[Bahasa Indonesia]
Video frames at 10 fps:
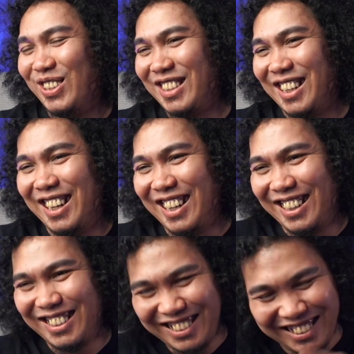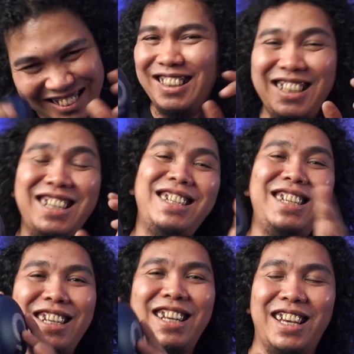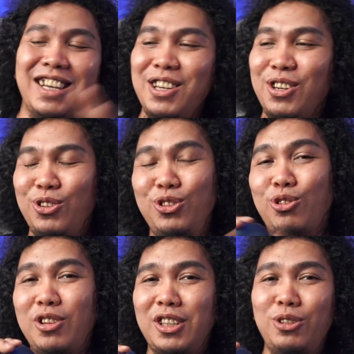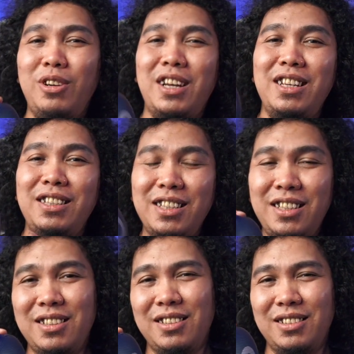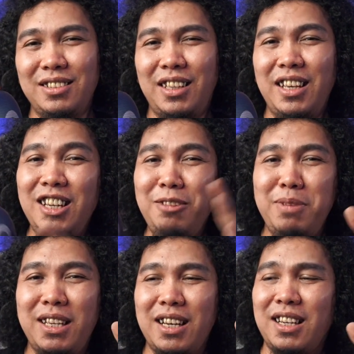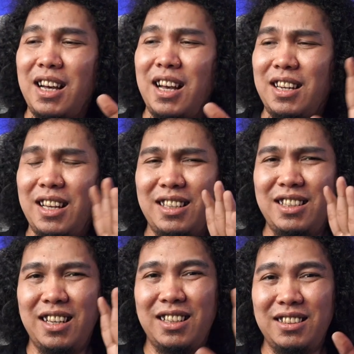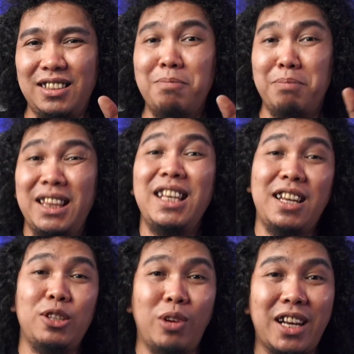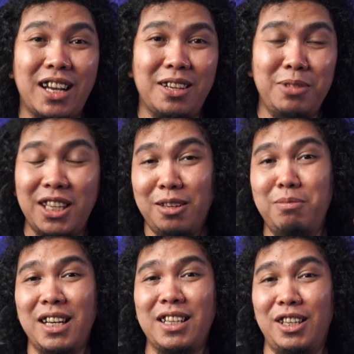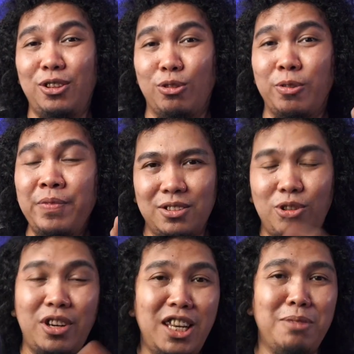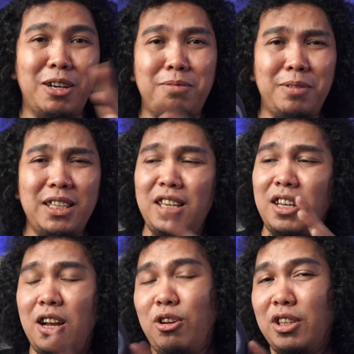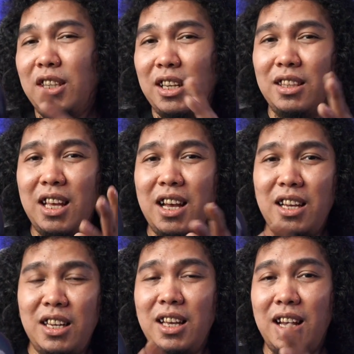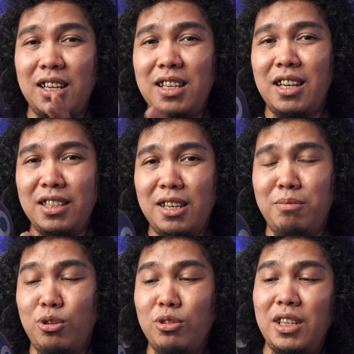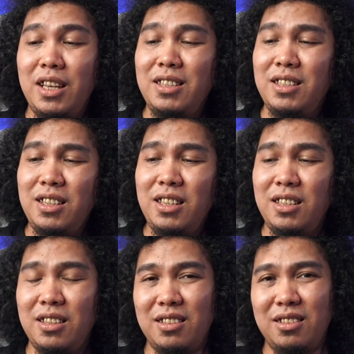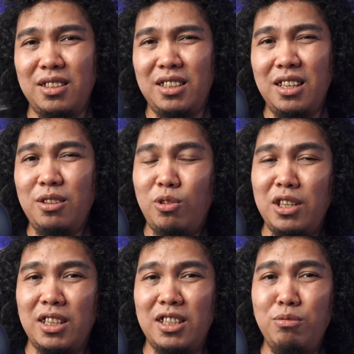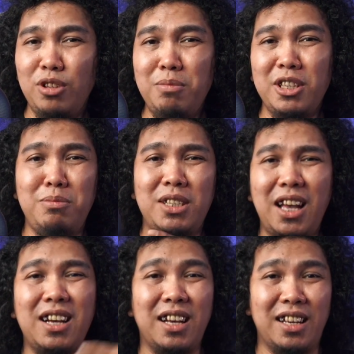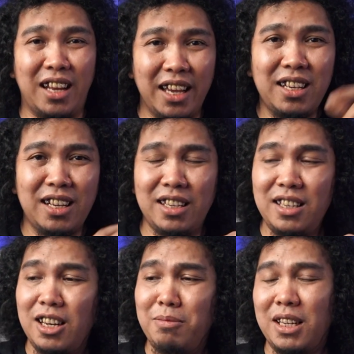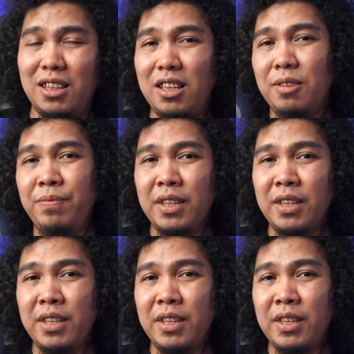susah. Intinya sih gini deh. Untuk kualitas suaranya saya lebih ke ke arah dia yang penting ada suara bisa dibilang kayak gitu sorry nih maaf apa aja nih kalau kita lihat dari harganya menurut saya sih ya kualitasnya mungkin masih bisa agak naik kali ya dalam arti